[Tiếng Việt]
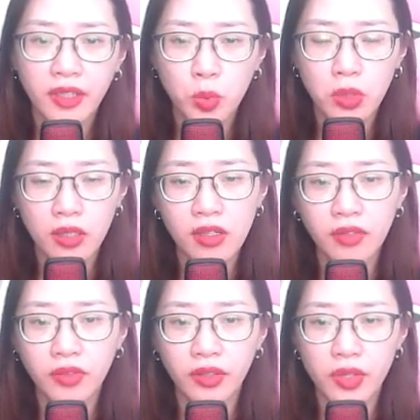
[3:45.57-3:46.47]
không ngừng
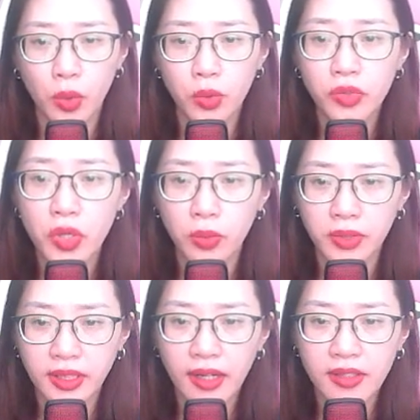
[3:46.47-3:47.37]
có vương chủ trùng
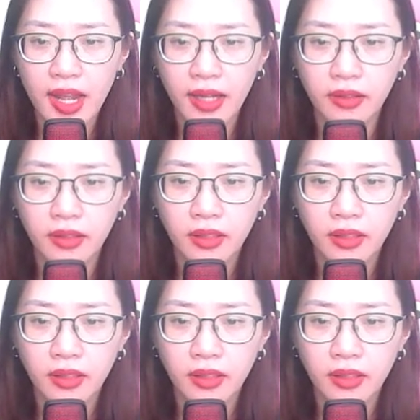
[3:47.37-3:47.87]
sát ra.